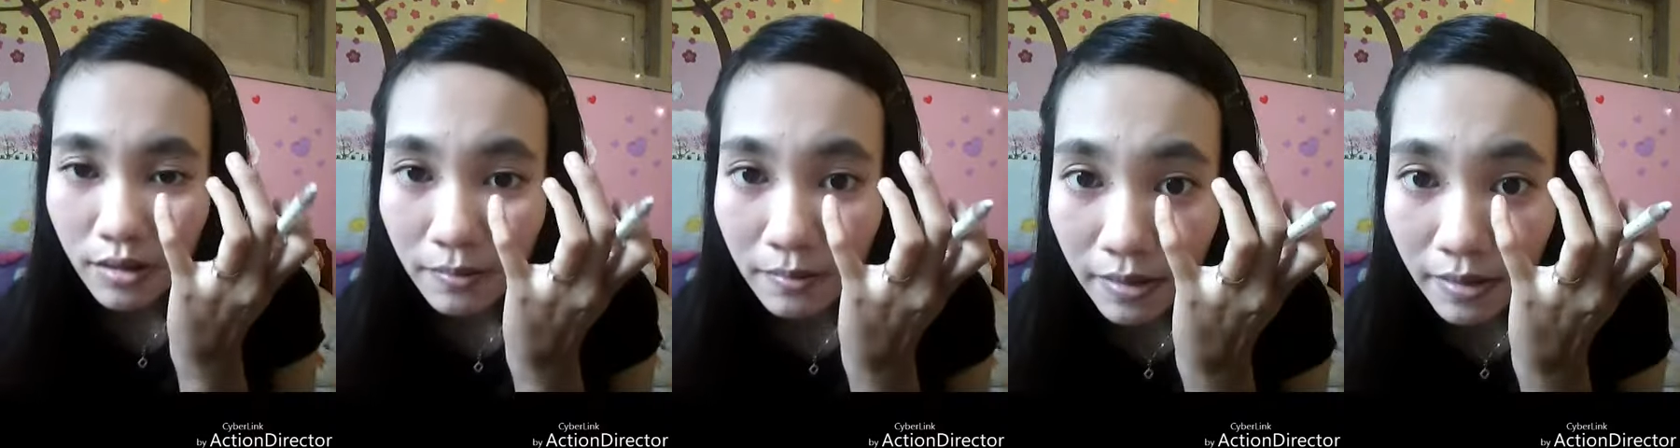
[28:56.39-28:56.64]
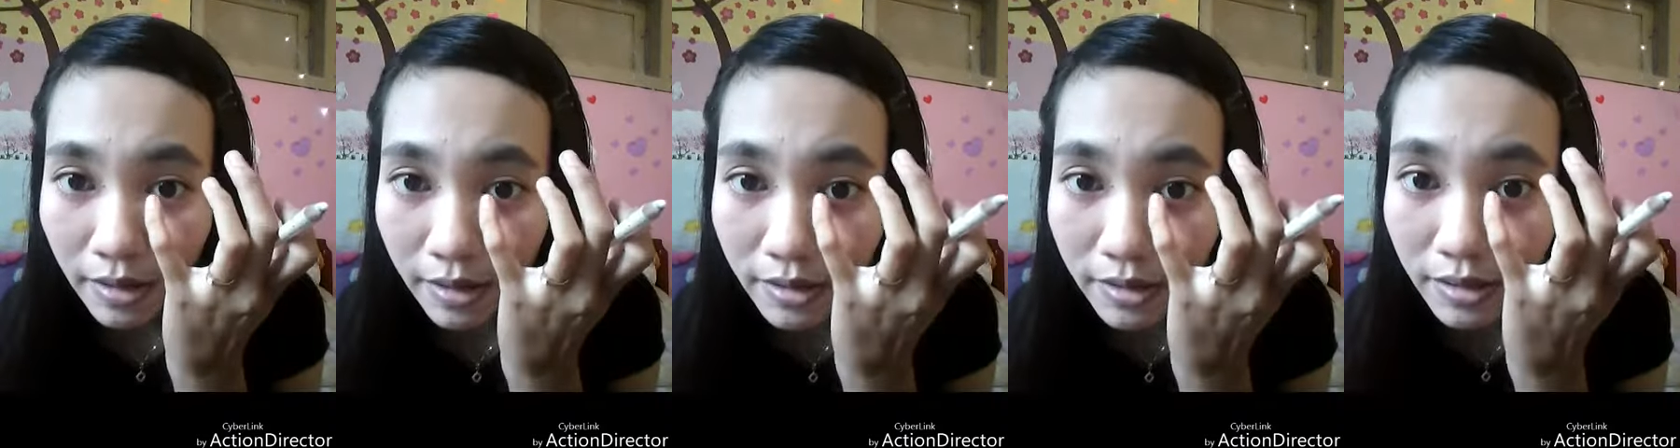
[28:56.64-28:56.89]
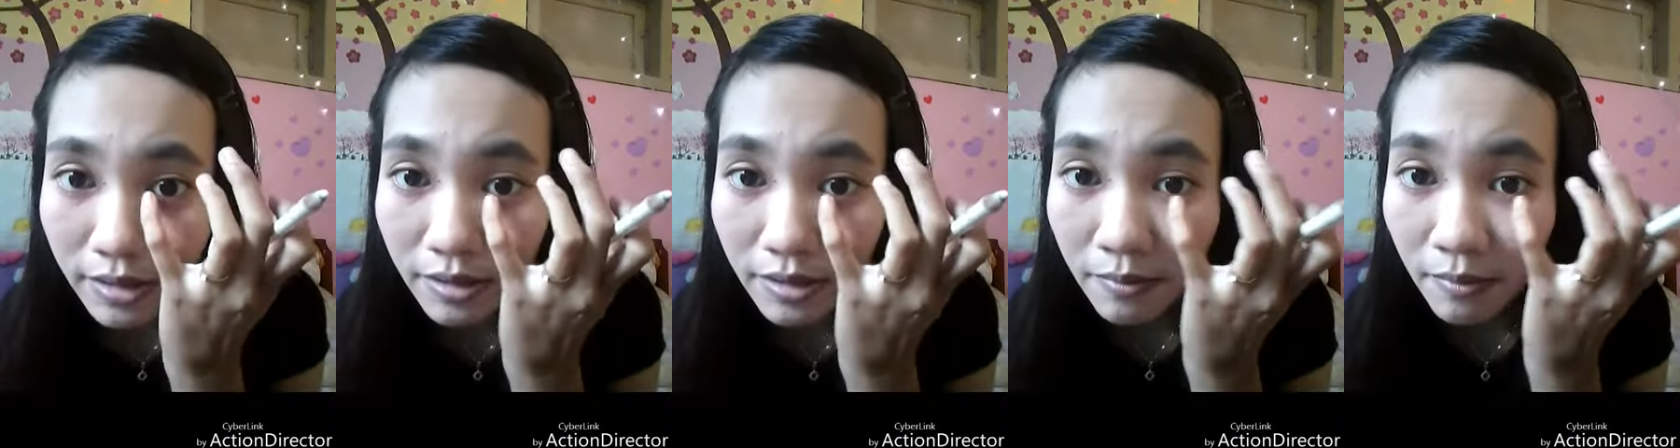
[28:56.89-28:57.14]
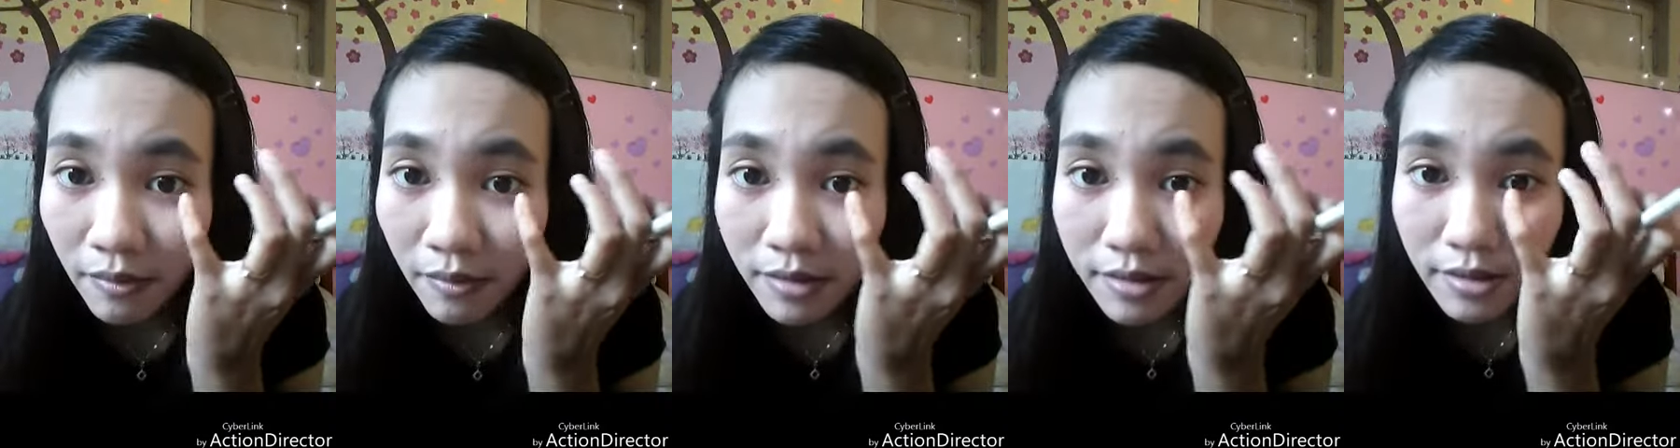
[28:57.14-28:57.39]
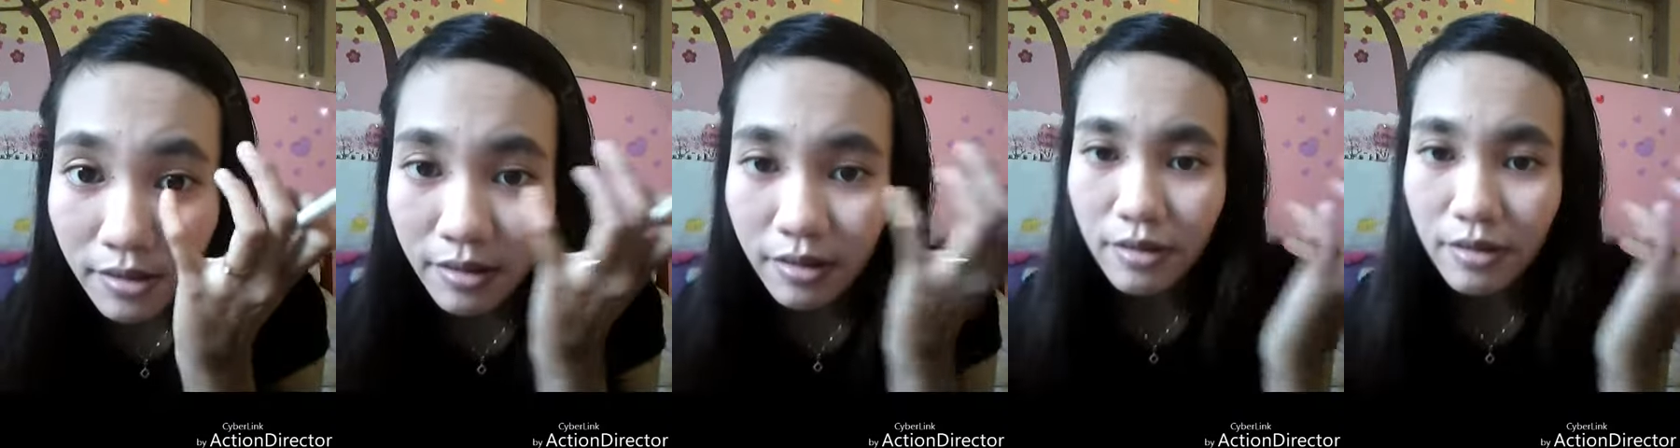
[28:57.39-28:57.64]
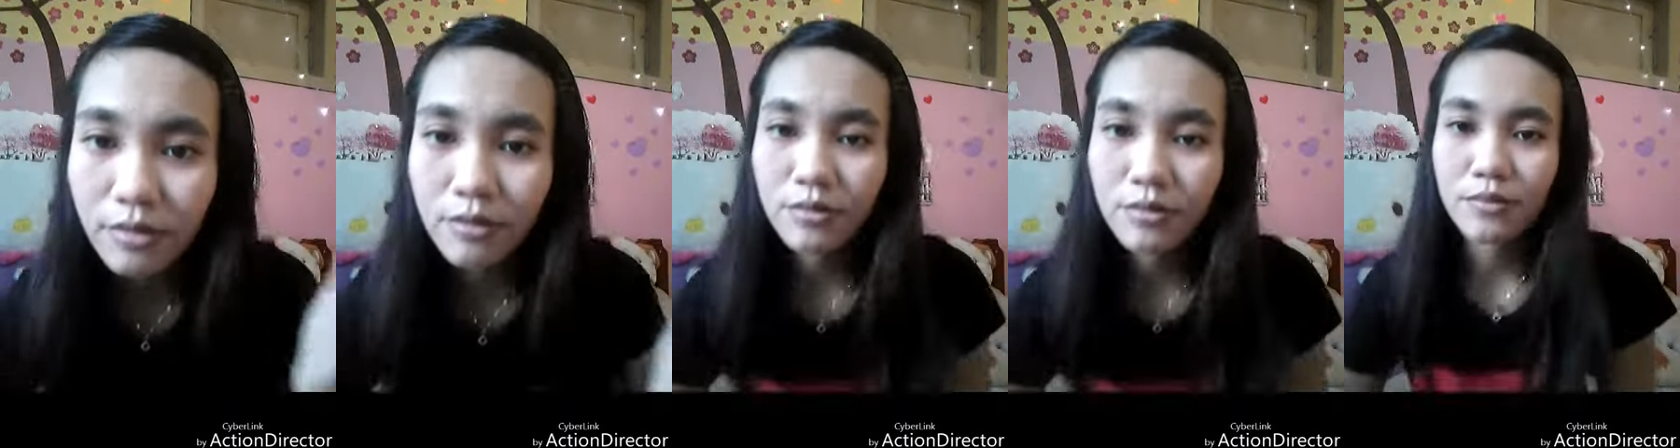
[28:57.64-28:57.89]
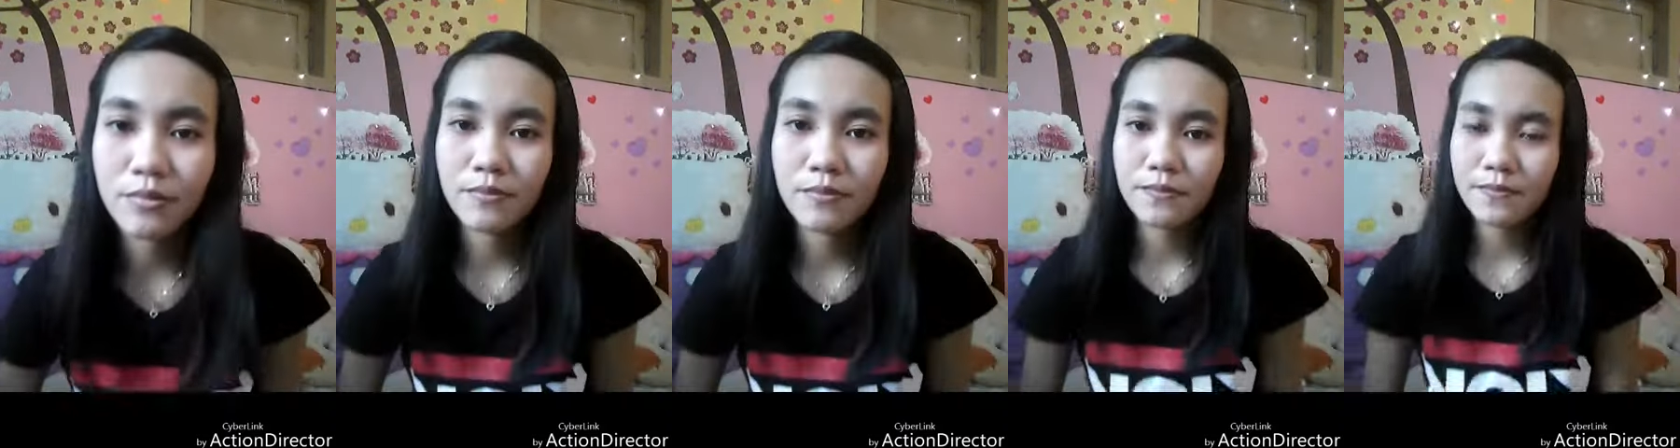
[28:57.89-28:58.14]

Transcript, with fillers: diaplikasikan di bawah sini itu